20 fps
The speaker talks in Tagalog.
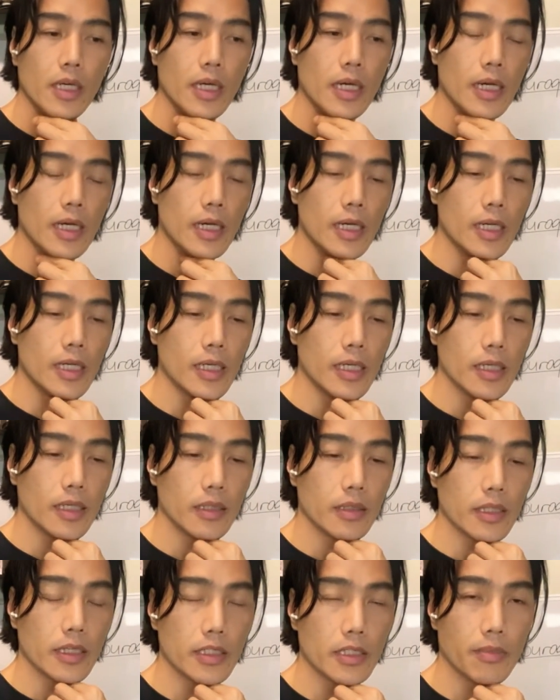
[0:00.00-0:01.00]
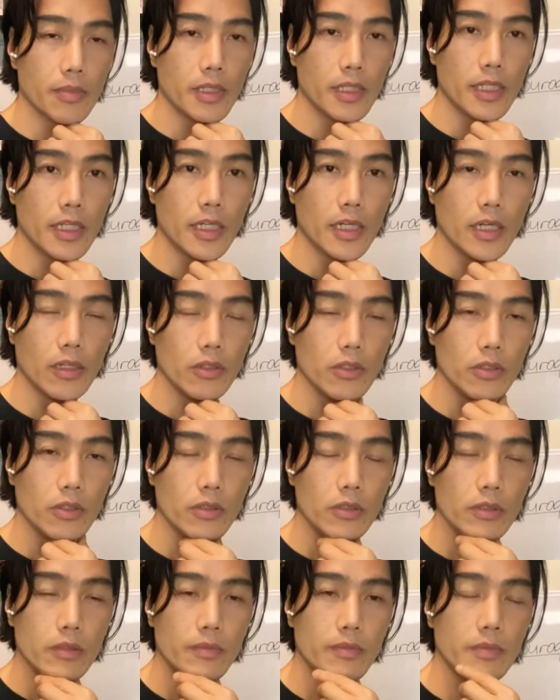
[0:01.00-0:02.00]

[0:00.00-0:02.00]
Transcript: uh, nasa Manila ako.